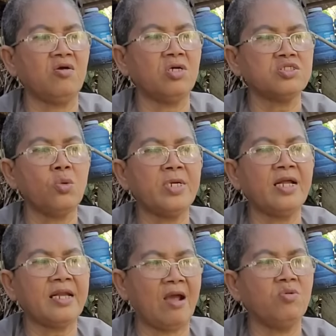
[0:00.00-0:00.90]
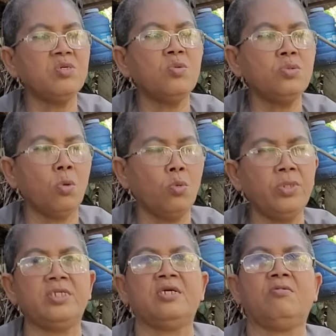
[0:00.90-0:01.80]
con tu đắc đạo đi cứu cụ
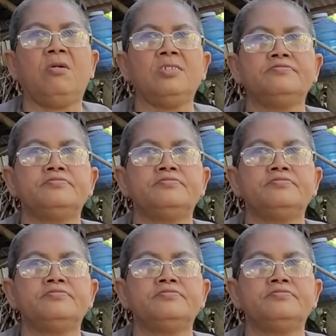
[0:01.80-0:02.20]
quyền là con